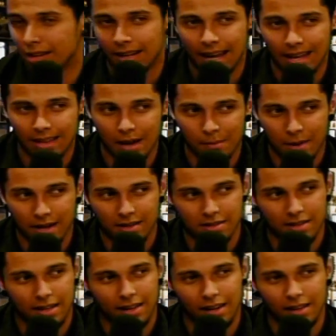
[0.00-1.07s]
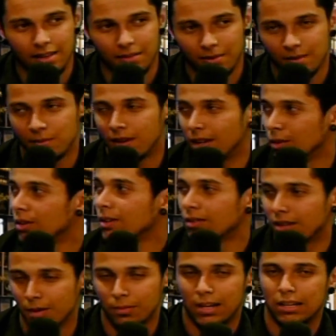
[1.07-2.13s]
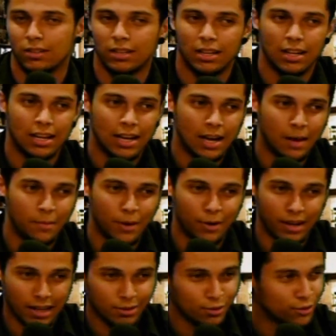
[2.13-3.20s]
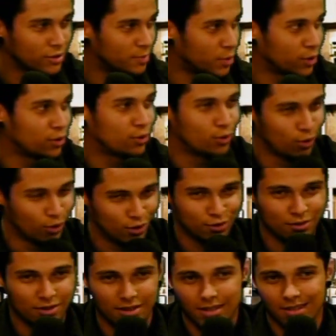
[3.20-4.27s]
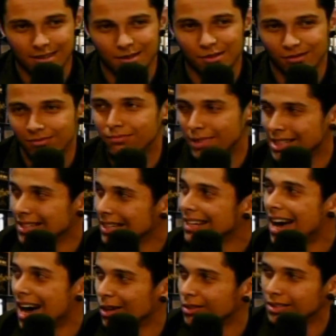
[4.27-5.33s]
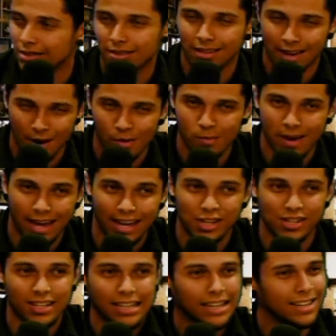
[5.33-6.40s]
Ninguém uhum. dá mais aquele devido valor ao trabalho. Uhum. A maioria dos produtores hoje em dia são mercenários, assim, realmente.